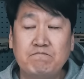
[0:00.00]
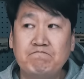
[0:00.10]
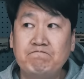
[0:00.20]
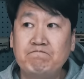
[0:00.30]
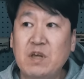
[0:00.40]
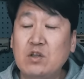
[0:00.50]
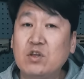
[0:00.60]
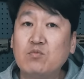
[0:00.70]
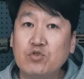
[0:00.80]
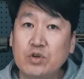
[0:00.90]
음,
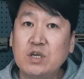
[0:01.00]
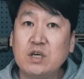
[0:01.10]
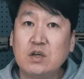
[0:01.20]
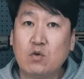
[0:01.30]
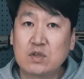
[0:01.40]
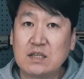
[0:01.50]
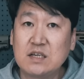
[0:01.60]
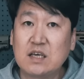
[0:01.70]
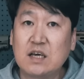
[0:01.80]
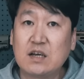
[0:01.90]
WE 롱탄
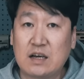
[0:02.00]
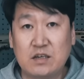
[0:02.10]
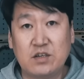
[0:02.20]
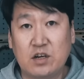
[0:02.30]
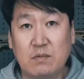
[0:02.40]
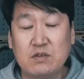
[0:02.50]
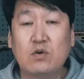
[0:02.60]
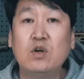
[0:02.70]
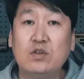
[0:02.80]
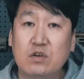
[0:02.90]
롱탄창이 가격이
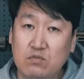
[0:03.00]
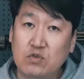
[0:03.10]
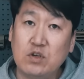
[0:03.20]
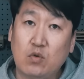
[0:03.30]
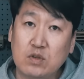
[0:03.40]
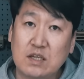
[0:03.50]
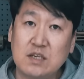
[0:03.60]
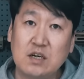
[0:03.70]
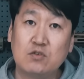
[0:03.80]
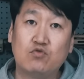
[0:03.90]
저렴하죠. WE
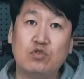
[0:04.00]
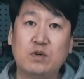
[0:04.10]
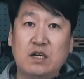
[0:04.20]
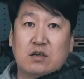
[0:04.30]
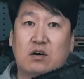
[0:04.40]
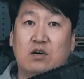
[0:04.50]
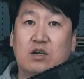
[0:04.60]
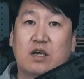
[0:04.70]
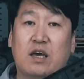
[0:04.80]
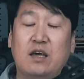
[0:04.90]
롱탄창을 구입을 해서
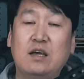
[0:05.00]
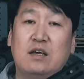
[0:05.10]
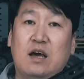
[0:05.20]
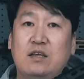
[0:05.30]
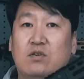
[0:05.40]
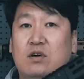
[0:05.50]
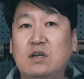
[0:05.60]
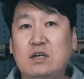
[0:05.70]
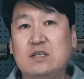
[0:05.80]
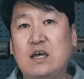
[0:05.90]
이렇게 해서
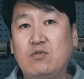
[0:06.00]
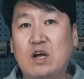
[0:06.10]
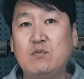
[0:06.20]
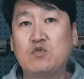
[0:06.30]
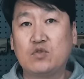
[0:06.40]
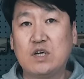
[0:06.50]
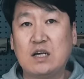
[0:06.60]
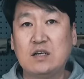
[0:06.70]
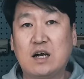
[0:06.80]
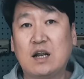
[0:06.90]
사용을 하면 좋지
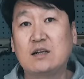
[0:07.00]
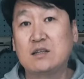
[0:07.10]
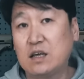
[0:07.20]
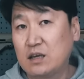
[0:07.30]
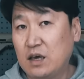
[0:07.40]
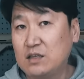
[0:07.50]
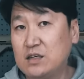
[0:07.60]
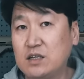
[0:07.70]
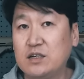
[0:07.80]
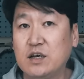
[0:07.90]
않을까라는
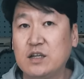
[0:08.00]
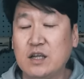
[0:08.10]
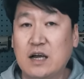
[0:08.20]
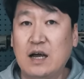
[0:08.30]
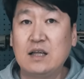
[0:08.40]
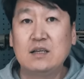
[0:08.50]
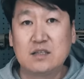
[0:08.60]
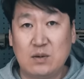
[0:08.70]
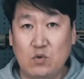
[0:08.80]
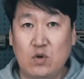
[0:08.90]
개인적인 의견이니까
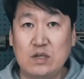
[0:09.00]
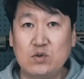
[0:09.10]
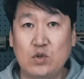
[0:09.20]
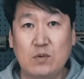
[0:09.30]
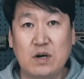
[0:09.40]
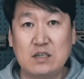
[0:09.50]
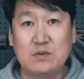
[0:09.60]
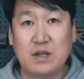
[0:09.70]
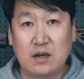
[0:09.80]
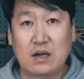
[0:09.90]
참고로 하시고
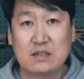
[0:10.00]
넘어가시면 될 것